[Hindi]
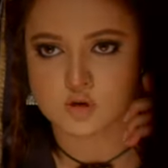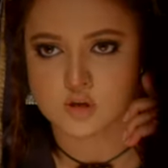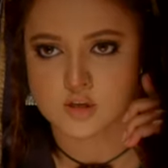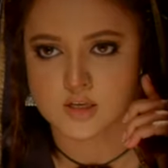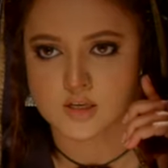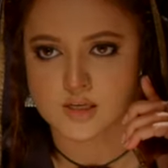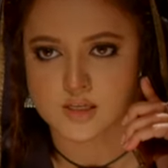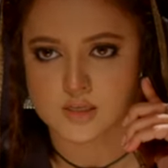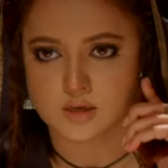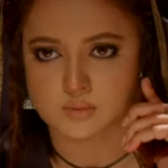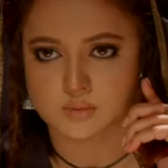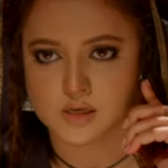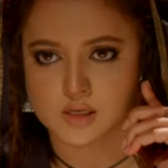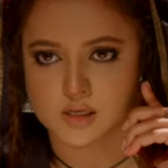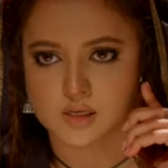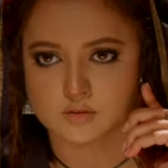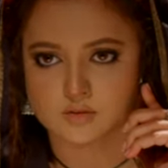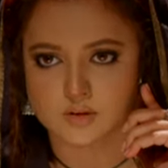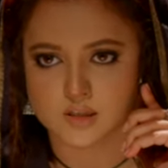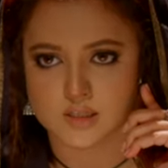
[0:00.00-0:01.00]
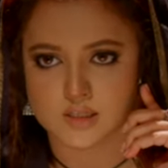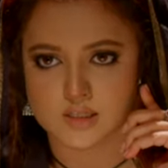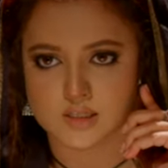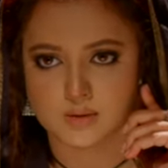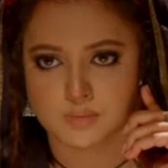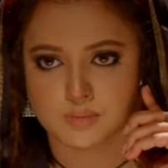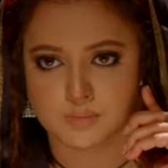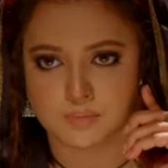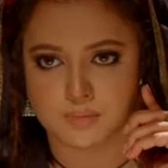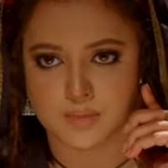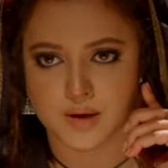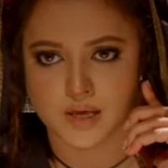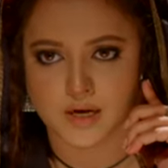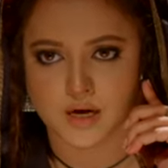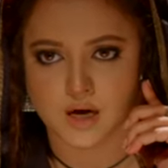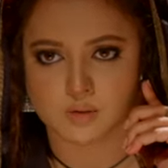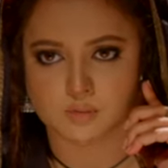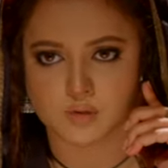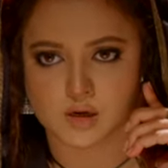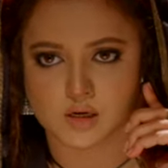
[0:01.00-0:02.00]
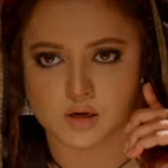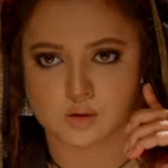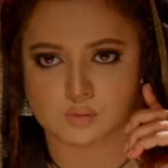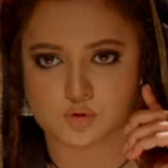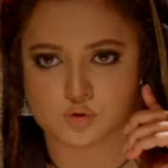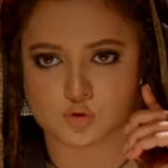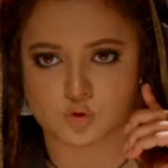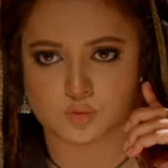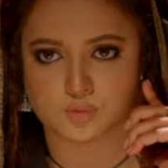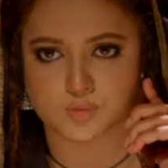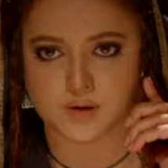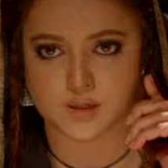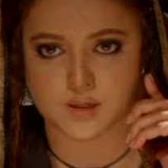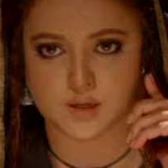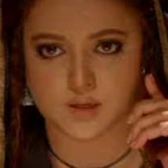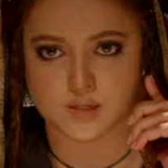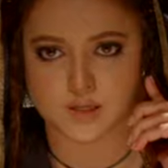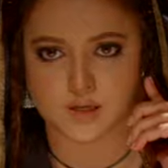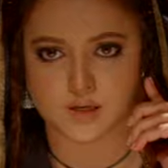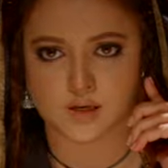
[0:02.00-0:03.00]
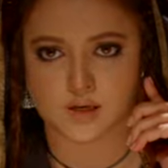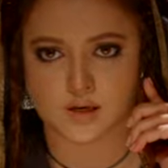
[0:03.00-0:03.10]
उसके इस अमल की वजह से मेरा अमल कमजोर पड़ता जा